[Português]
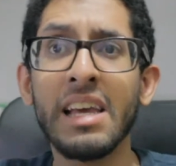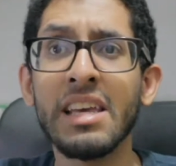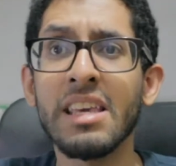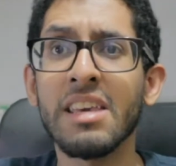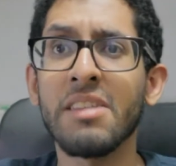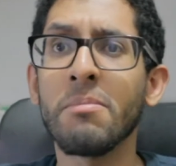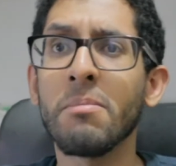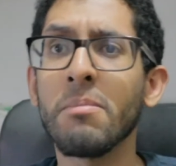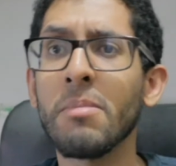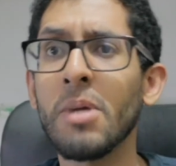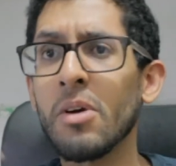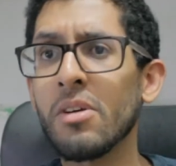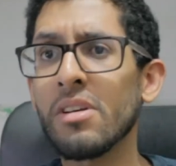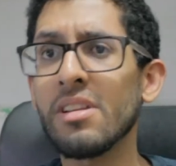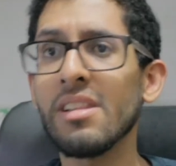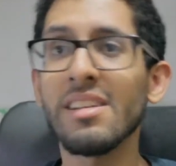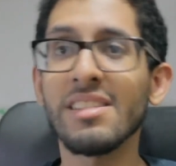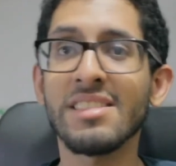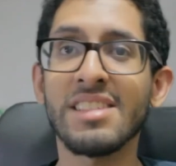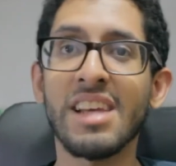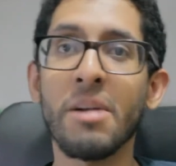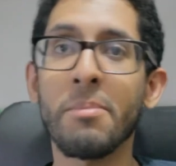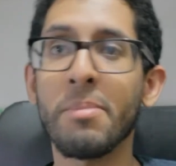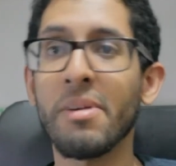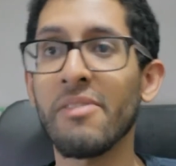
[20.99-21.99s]
que meio que
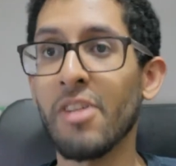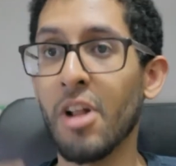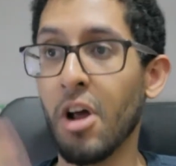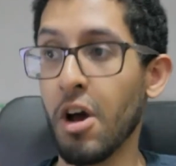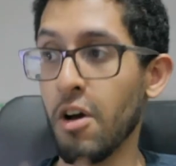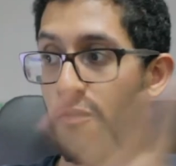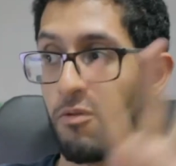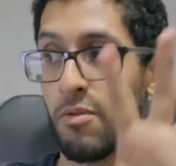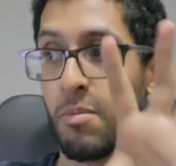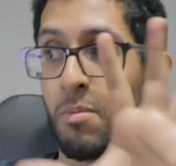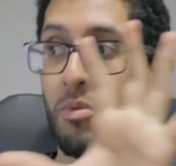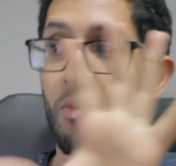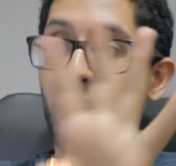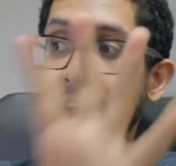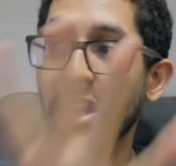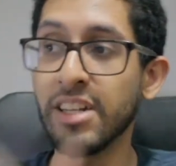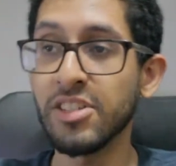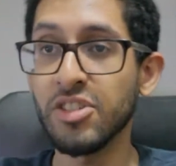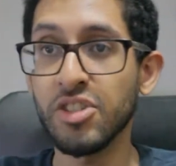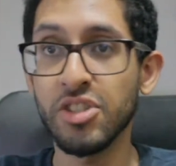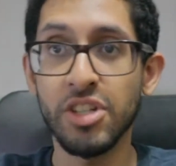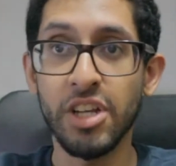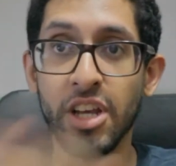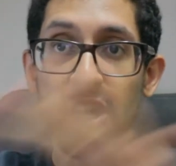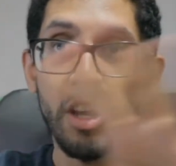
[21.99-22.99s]
lançaram para falar, oh, vamos ganhar
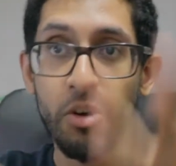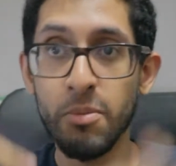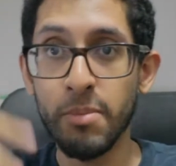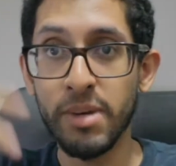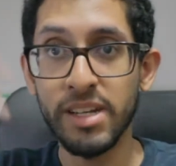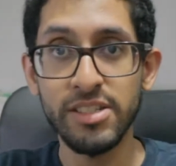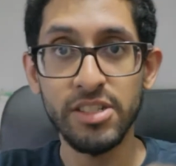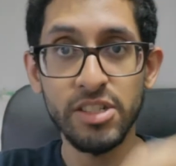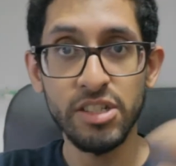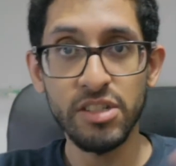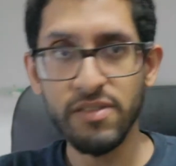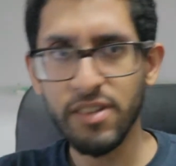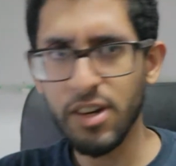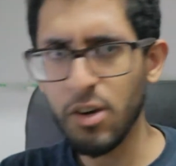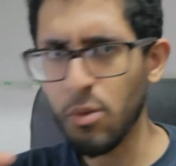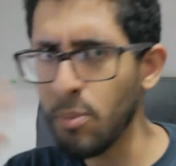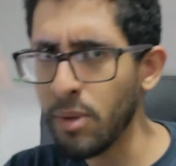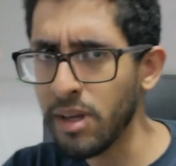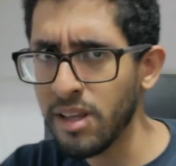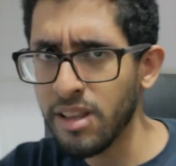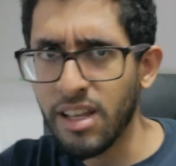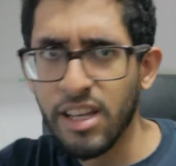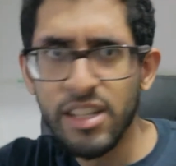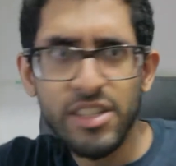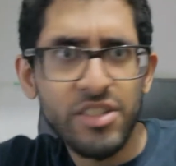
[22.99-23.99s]
dinheiro, mas a gente vai
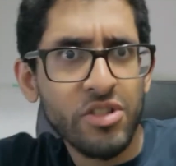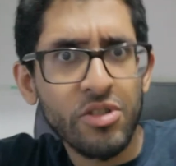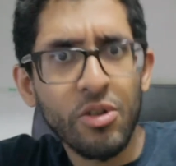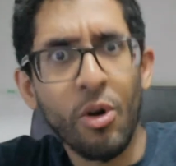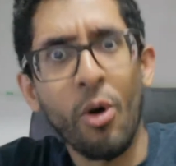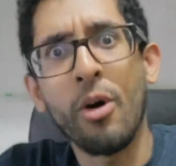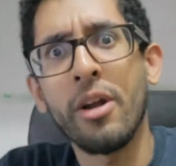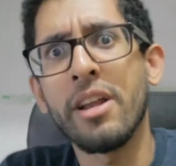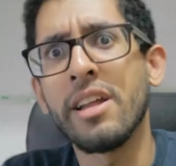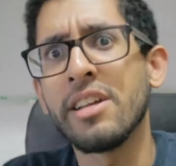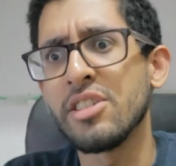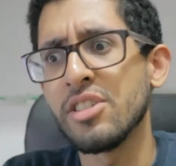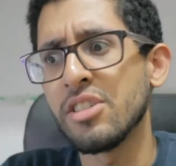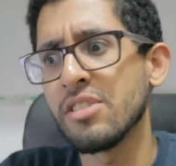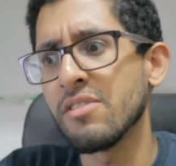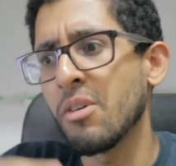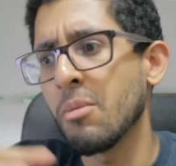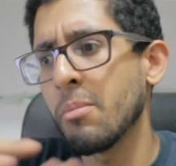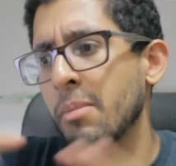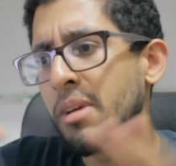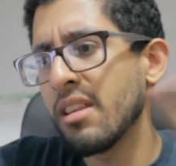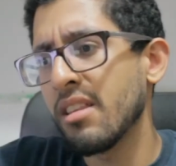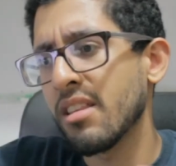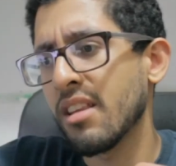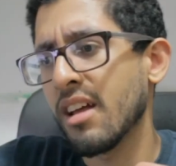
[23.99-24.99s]
aumentar a história, a gente vai
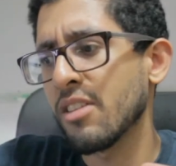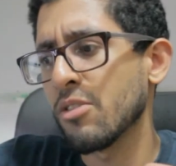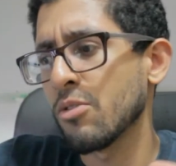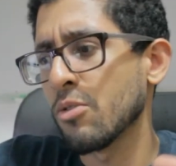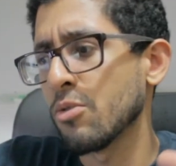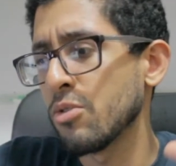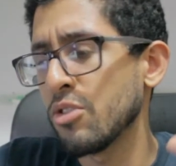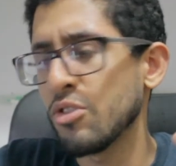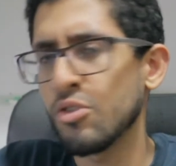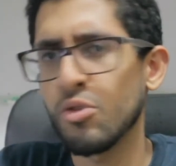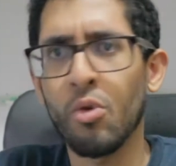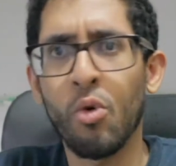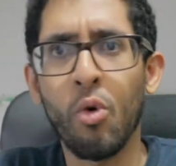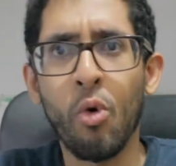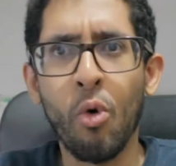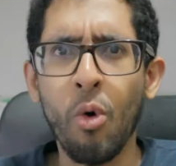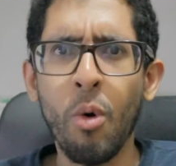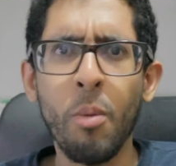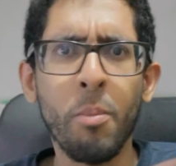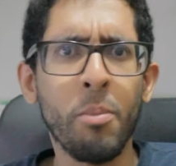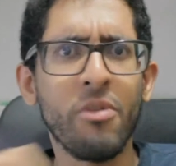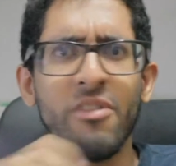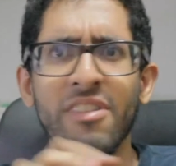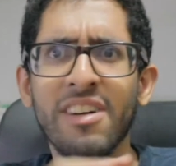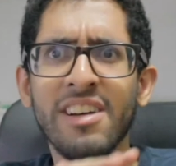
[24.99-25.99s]
aumentar todo o
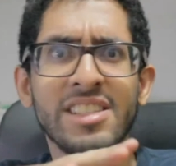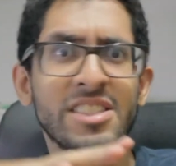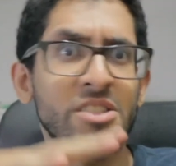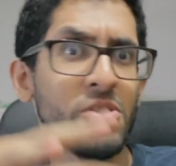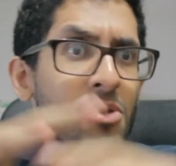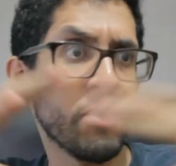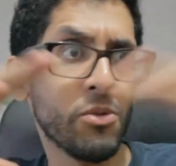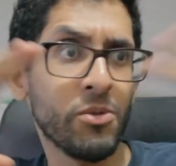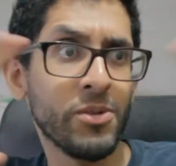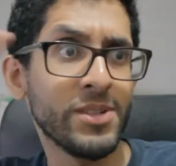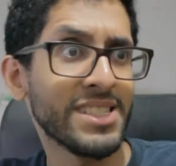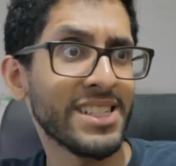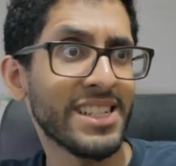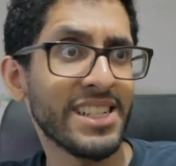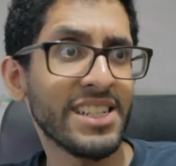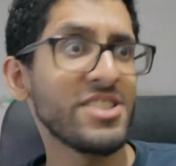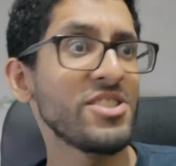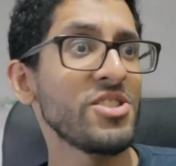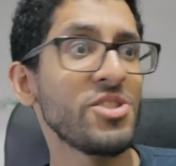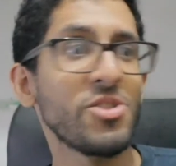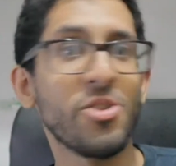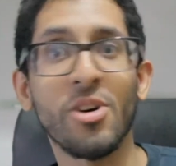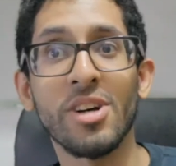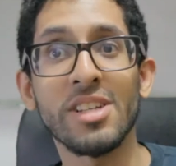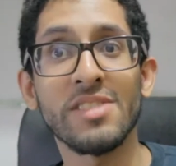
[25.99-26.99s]
escopo, vai ser uma coisa
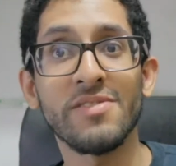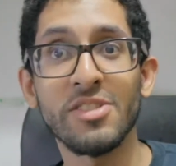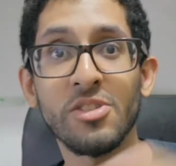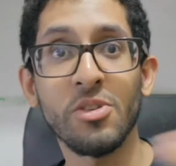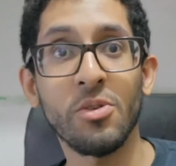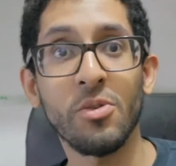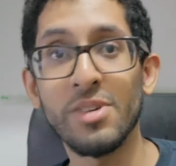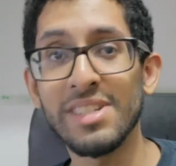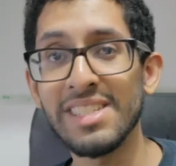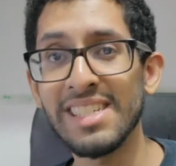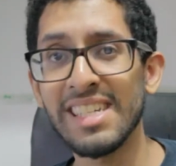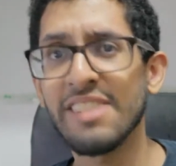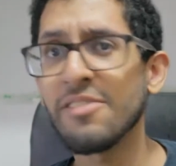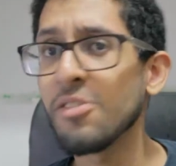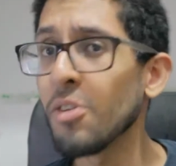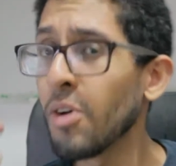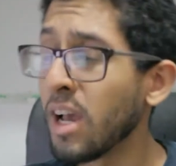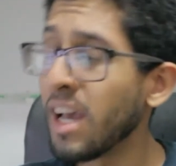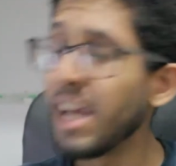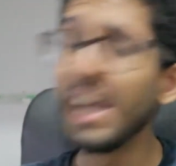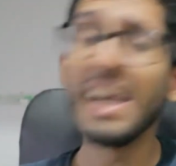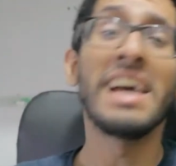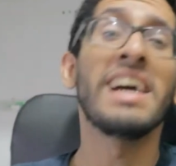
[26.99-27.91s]
grandiosa, vai ser uma coisa incrível.